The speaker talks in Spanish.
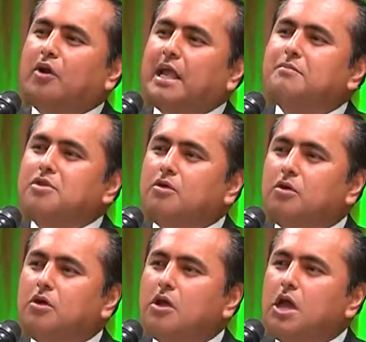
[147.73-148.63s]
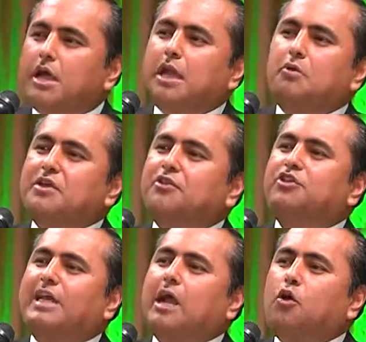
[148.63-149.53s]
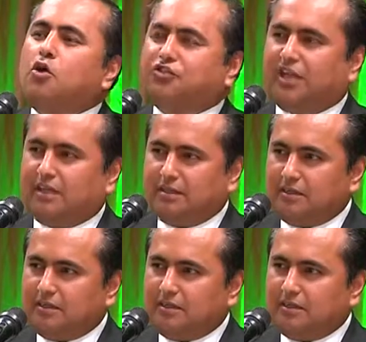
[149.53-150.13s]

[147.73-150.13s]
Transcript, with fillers: gremio, que no es otra cosa